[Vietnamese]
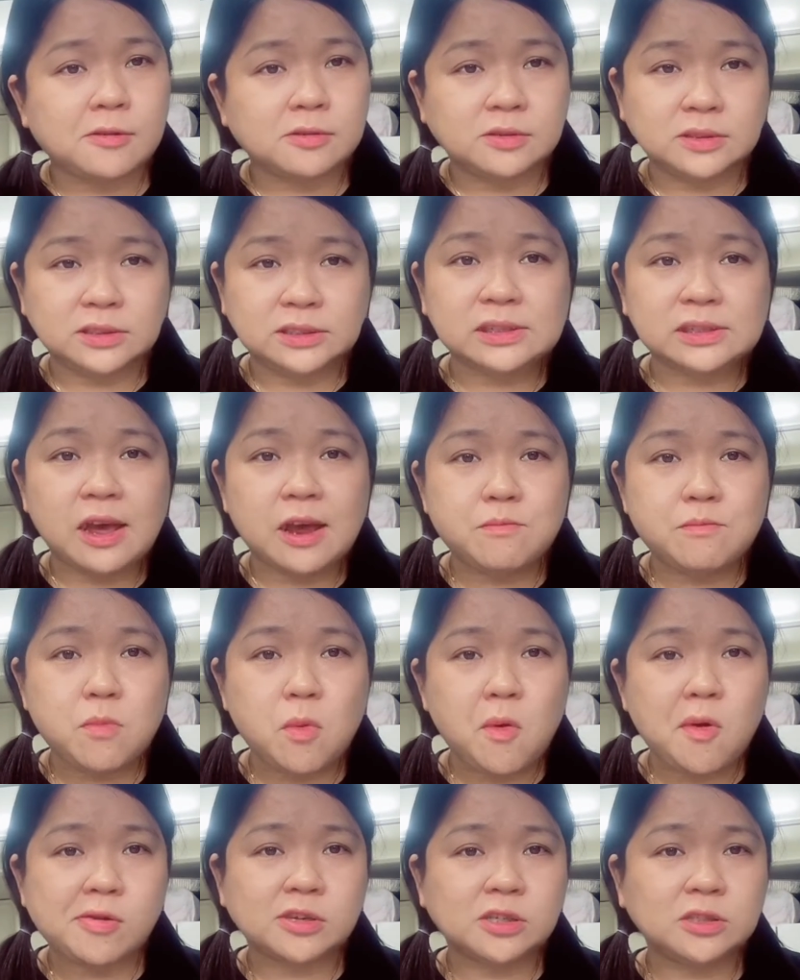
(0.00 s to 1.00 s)
nên
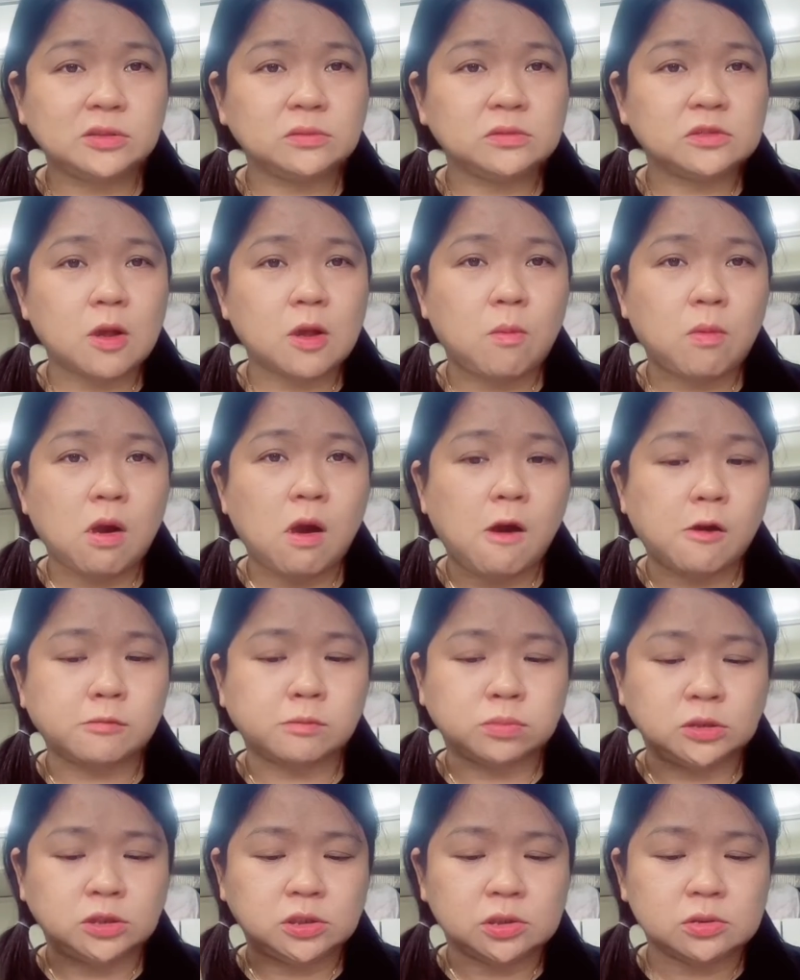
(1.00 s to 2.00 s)
mua cái trong cái
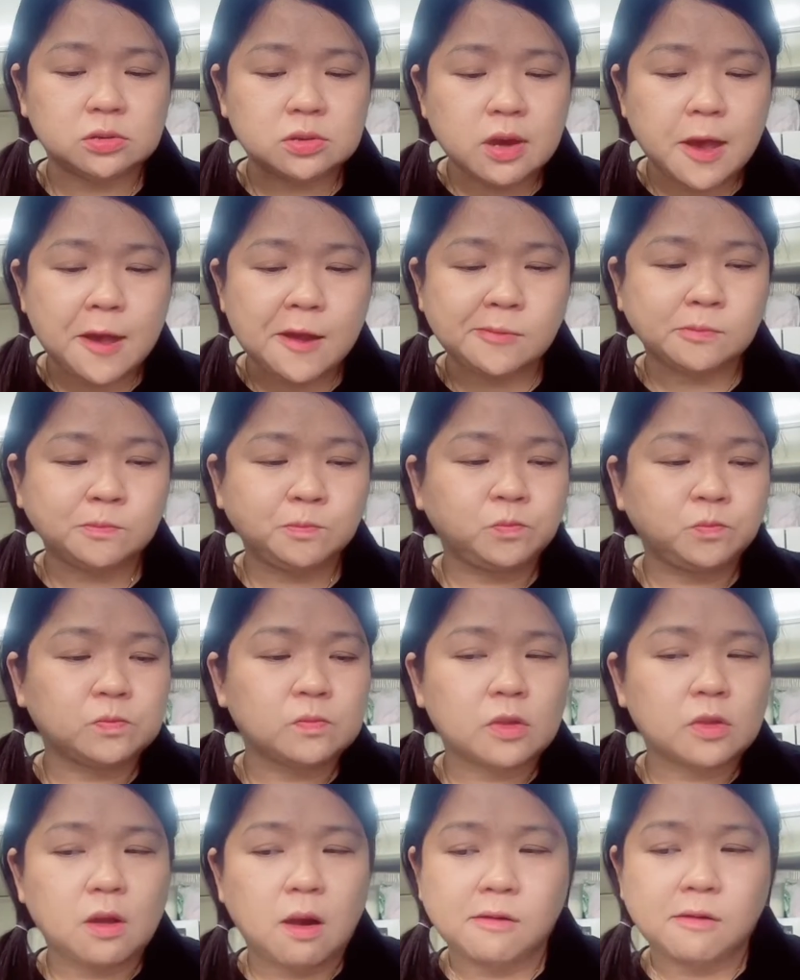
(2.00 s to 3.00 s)
hộp thì ok
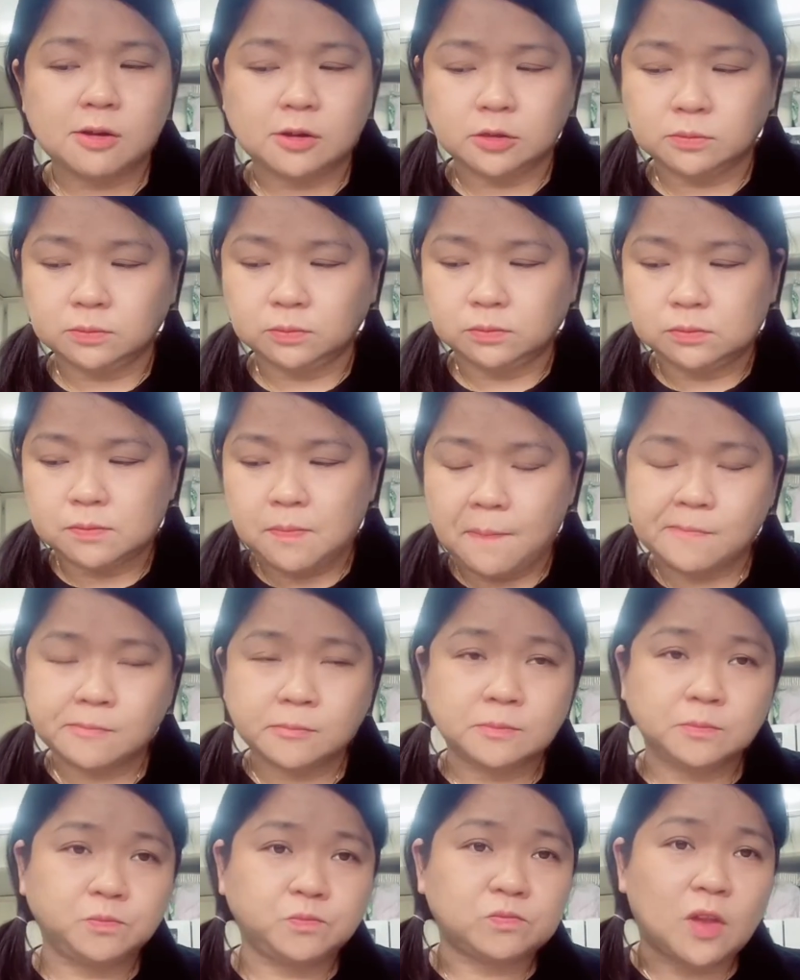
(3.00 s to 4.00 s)
còn
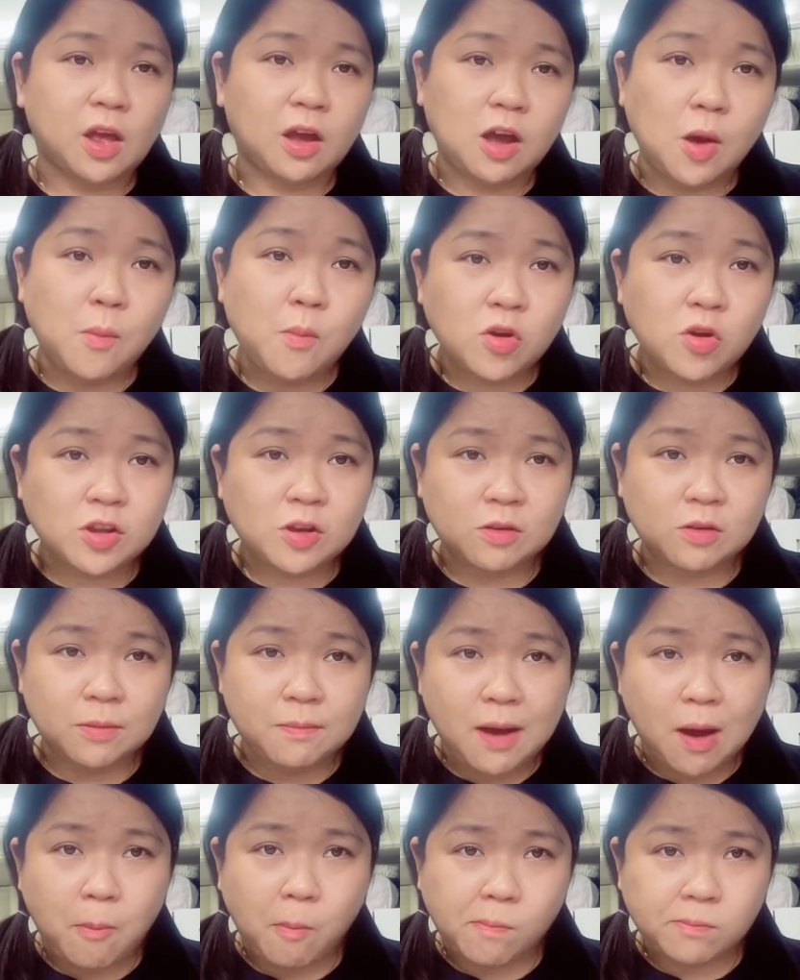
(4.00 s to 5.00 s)
đừng có mua trong cái
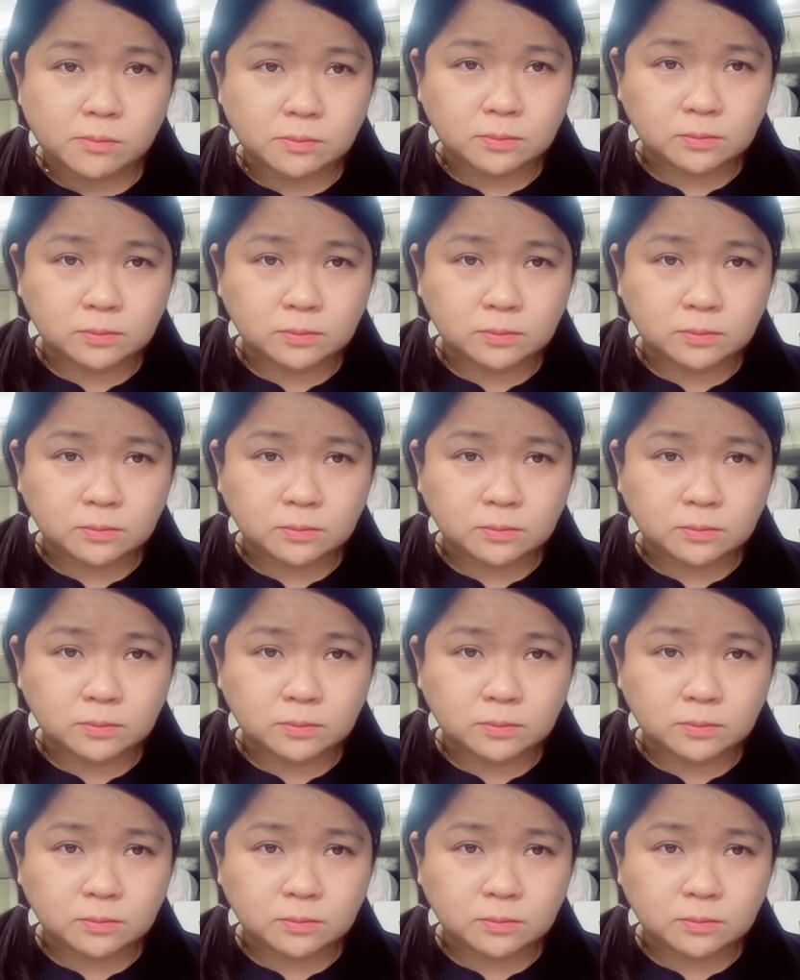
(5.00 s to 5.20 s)
bọc